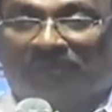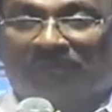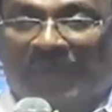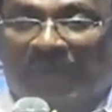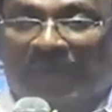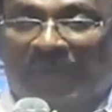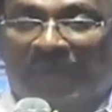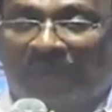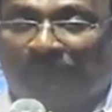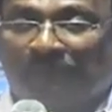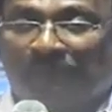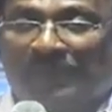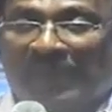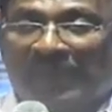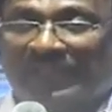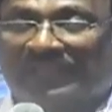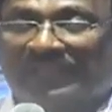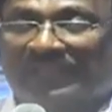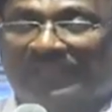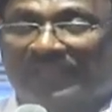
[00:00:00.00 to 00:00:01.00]

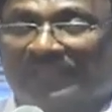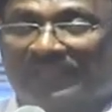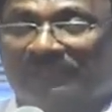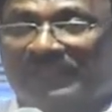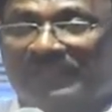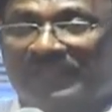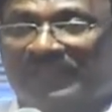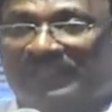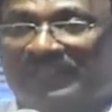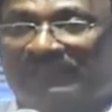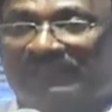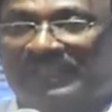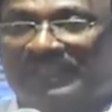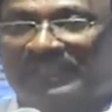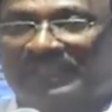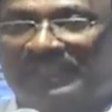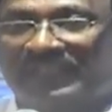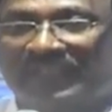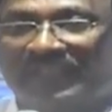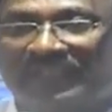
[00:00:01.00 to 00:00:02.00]

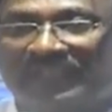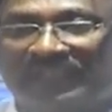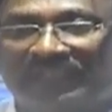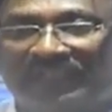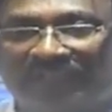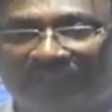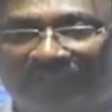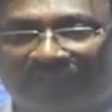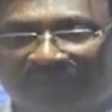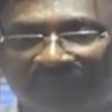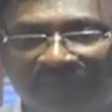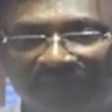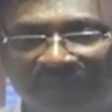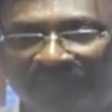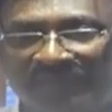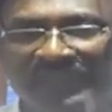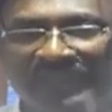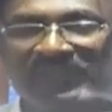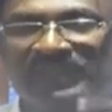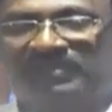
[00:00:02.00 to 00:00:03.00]
మహాభయంకరమైనటువంటి
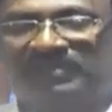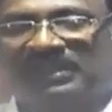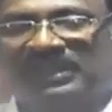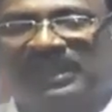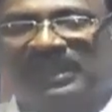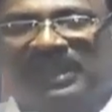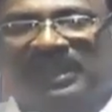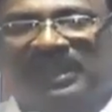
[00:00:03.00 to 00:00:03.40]
దినముగా